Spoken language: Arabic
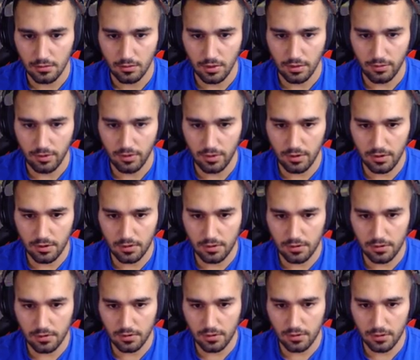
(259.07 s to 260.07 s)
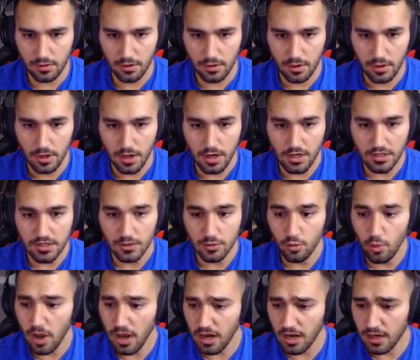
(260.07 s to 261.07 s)
لا لا لا
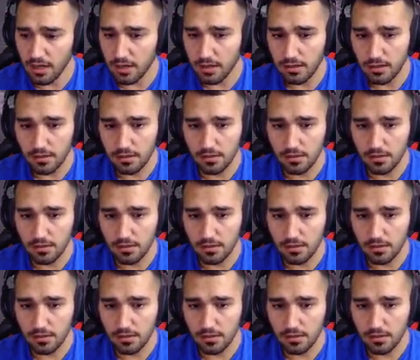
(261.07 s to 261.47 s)
ول